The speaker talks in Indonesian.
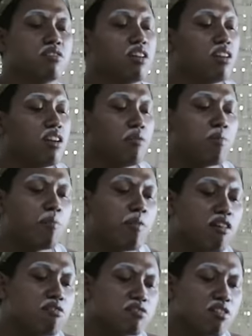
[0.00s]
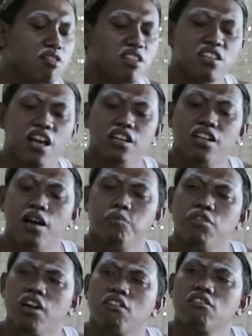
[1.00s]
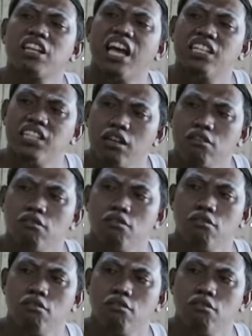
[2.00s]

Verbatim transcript: Jane lek bapak usul ki liyane Kabul karo Dayeng.